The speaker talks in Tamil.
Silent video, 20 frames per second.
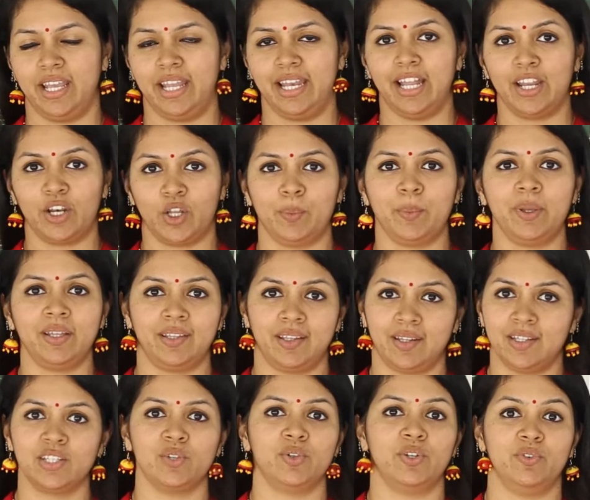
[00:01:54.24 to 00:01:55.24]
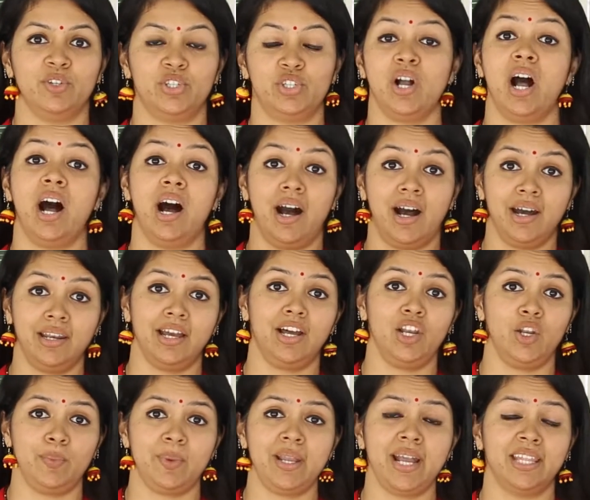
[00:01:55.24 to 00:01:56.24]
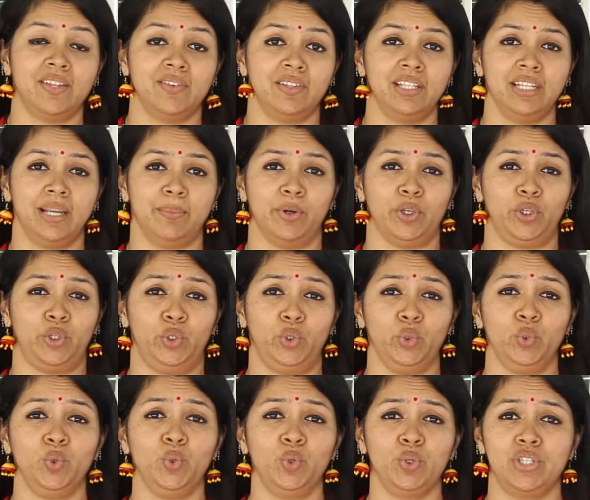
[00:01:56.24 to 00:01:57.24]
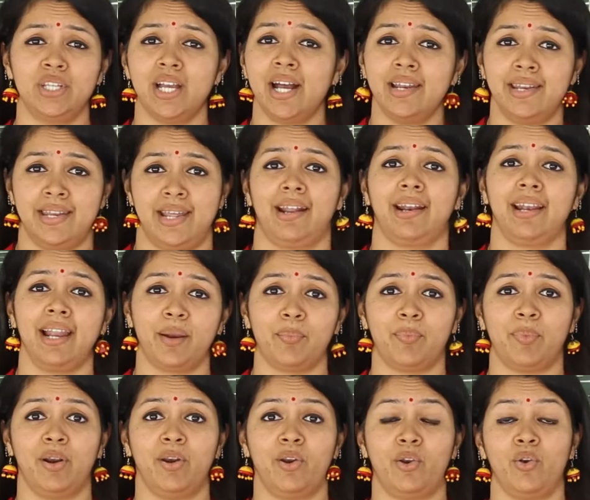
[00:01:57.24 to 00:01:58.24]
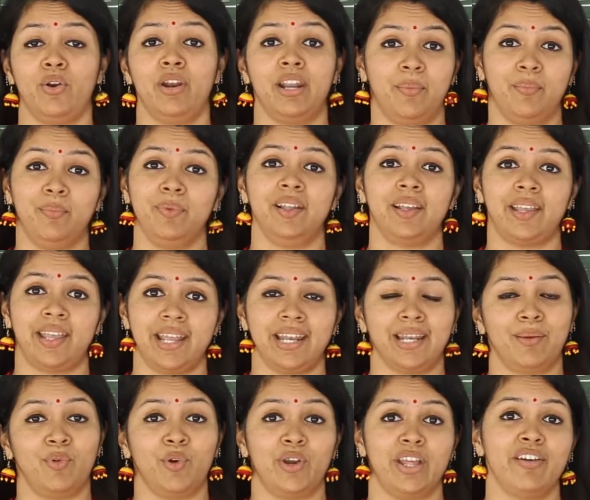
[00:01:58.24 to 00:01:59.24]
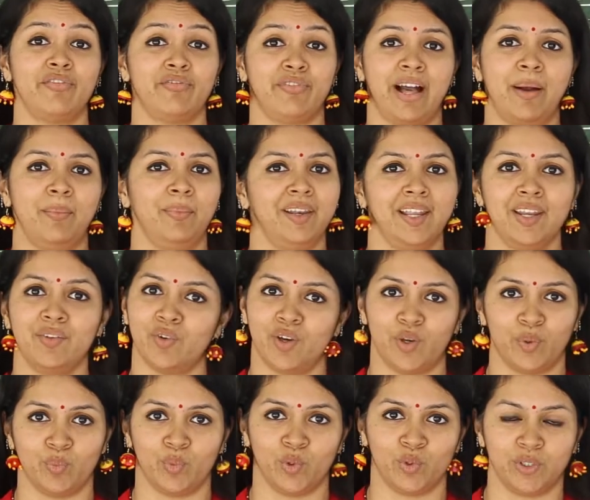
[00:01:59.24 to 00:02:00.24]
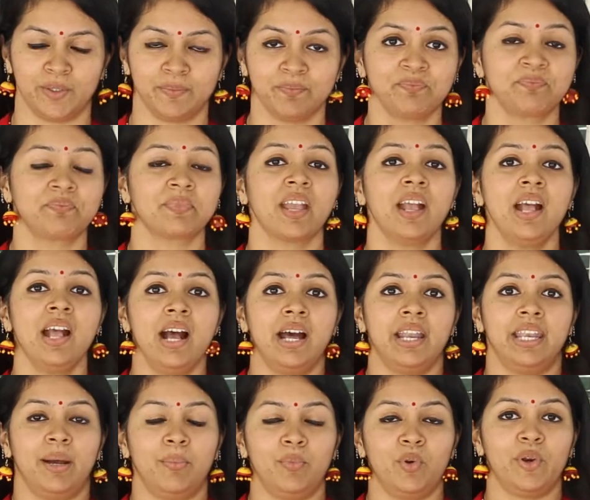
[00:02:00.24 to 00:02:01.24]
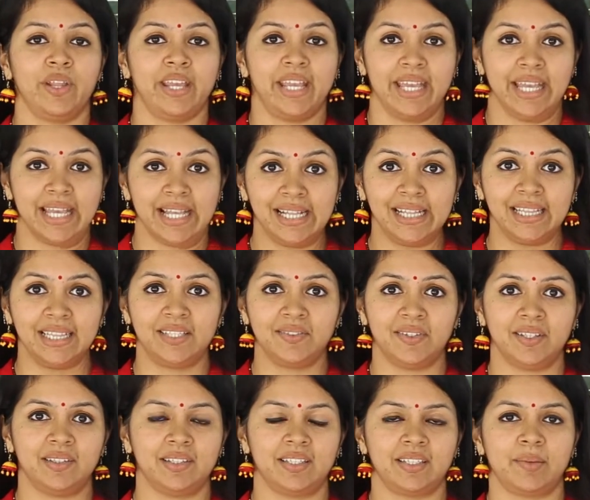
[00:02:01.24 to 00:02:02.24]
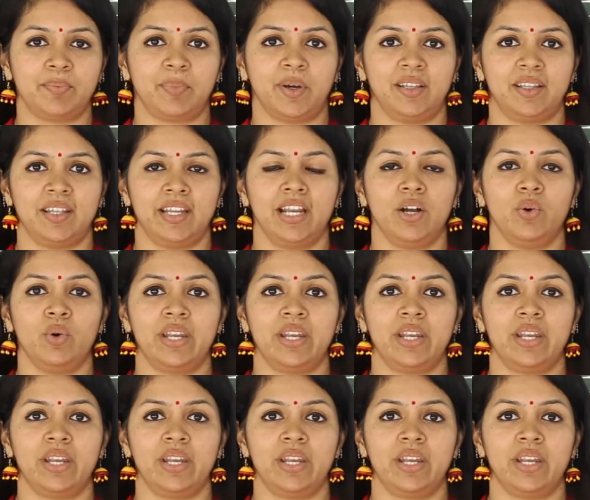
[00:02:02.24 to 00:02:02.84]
எல்லாருக்குமே தெரிஞ்ச ஒரு விஷயம் ஆனாலுமே அது வந்து நம்ம ஹியூஜாக நெக்லெக்ட் பண்ணுறோம் நம்மளுக்கே நம்மளுடைய ஃபேமிலின்னு வரும்போது நம்மளுடைய ஹெல்த் வந்து பார்த்திங்கன்னா